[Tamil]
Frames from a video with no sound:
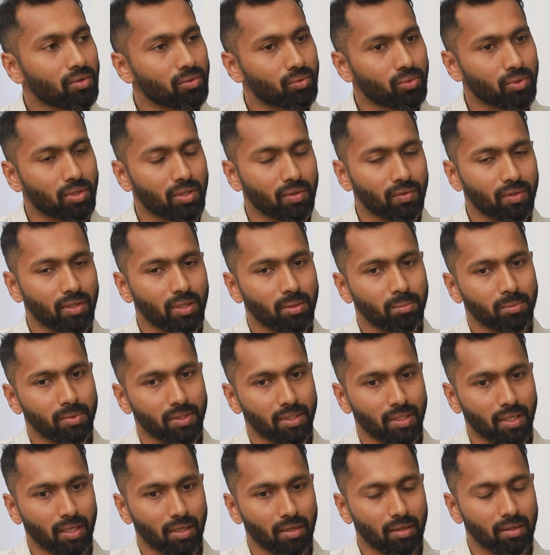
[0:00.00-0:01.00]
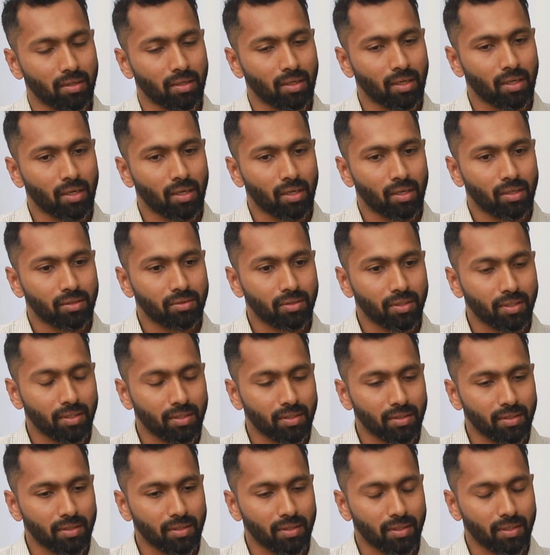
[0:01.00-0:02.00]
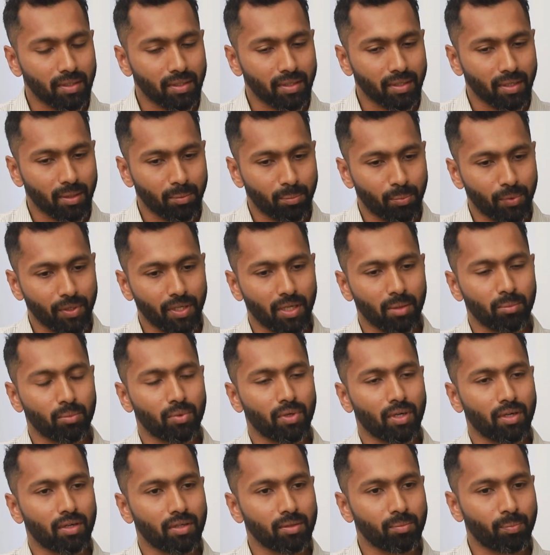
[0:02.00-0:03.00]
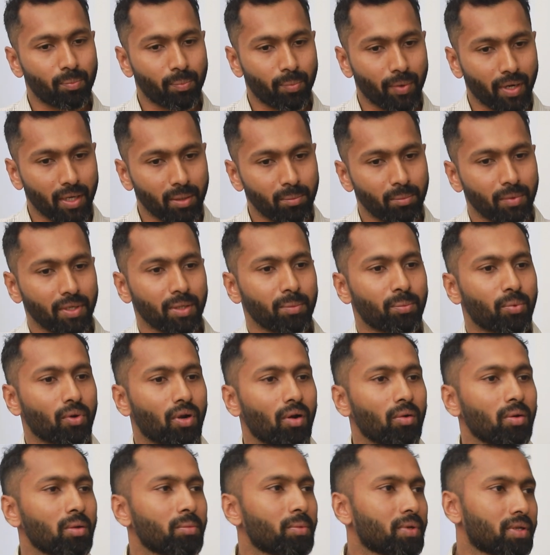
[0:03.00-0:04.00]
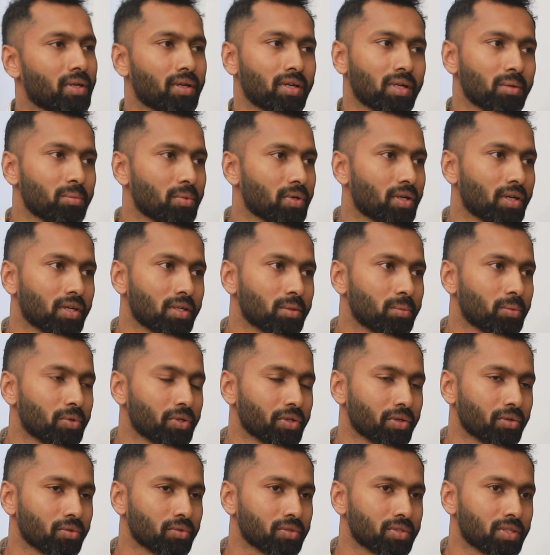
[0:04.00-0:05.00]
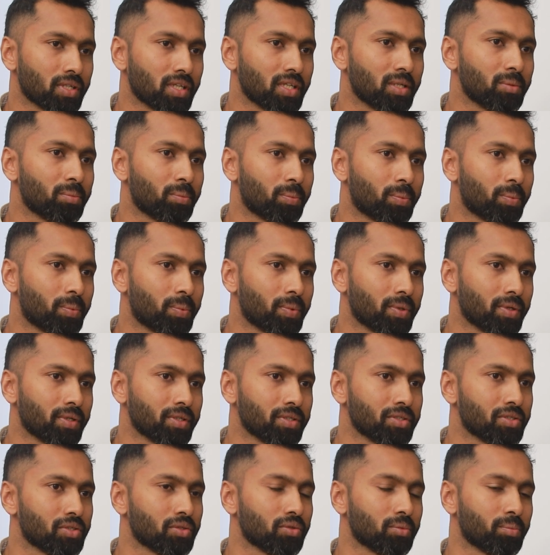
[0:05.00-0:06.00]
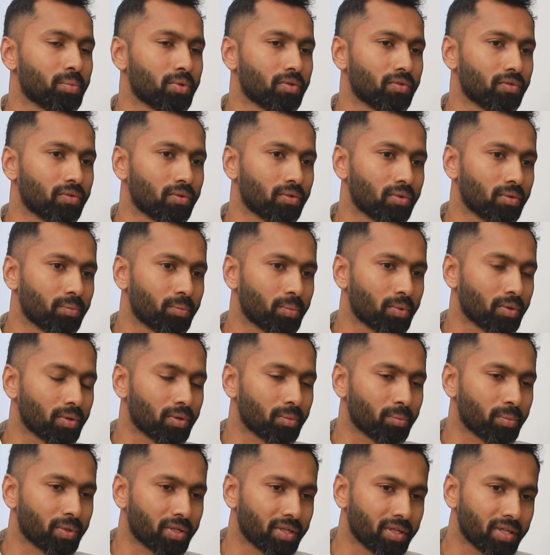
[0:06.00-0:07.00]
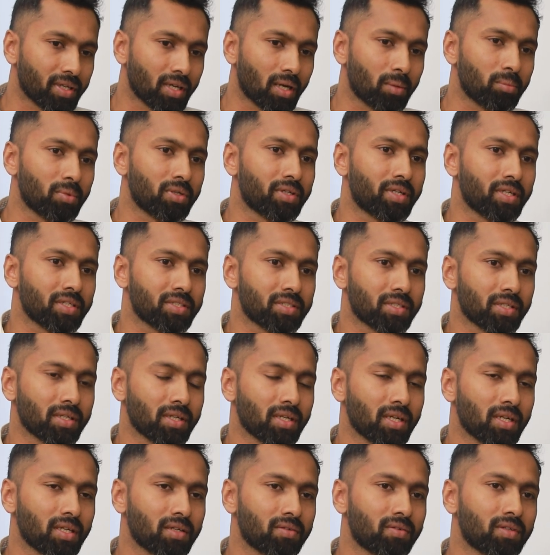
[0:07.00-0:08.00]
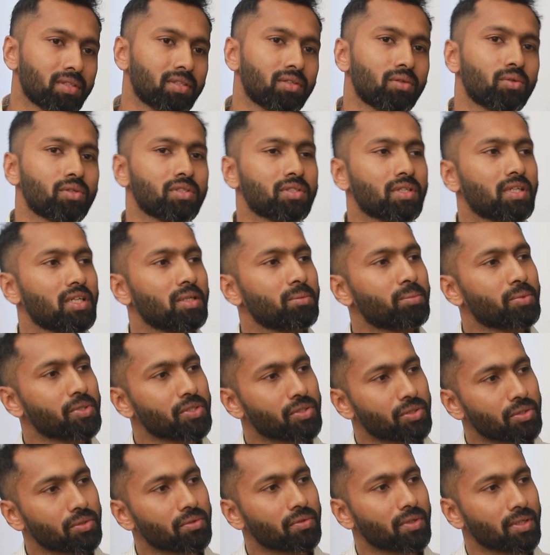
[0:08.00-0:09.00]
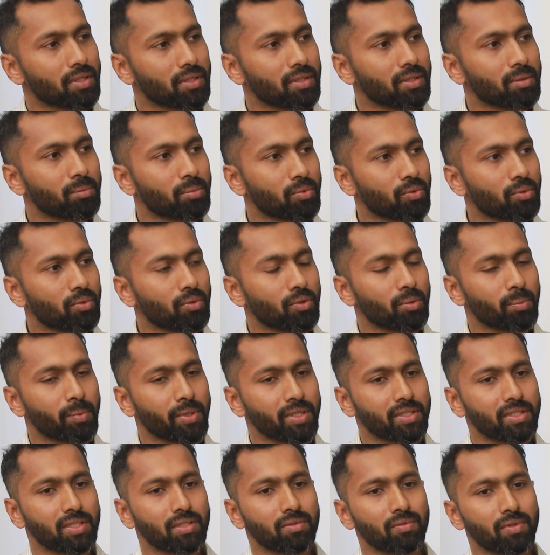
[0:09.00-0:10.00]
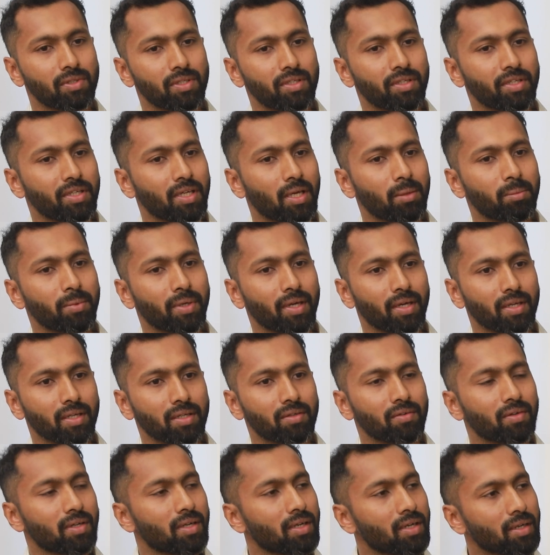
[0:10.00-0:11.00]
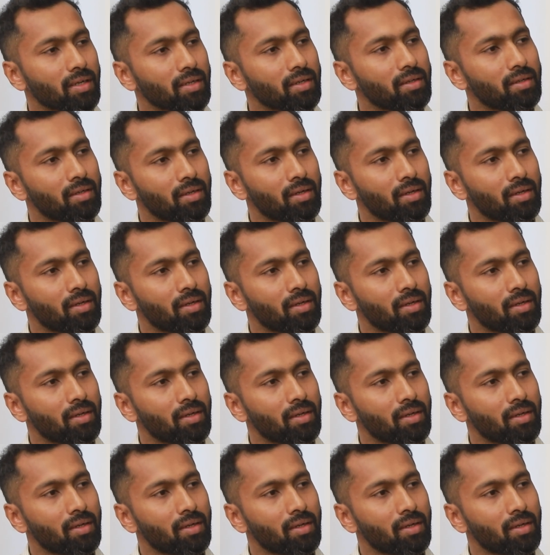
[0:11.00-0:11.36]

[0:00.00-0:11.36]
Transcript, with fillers: கூட தூக்கம் வராமல் இருக்கலாம் ஸோ இது எப்படி நம்ம அடுற ப்ரைமரி ப்ராப்ளம் என்னன்னு நம்ம கண்டுபிடிக்கணும் ஸ்லீப் இஷ்யூ uh, இப்போ இப்போ இப்போ ரீஹாபிலிட்டேஷனில் வந்து ஒரு ஸ்லீப் இஷ்யூ வருது இப்போ ஒரு பேஷண்ட் வந்து ரீஹாப் கேருக்கு வராங்க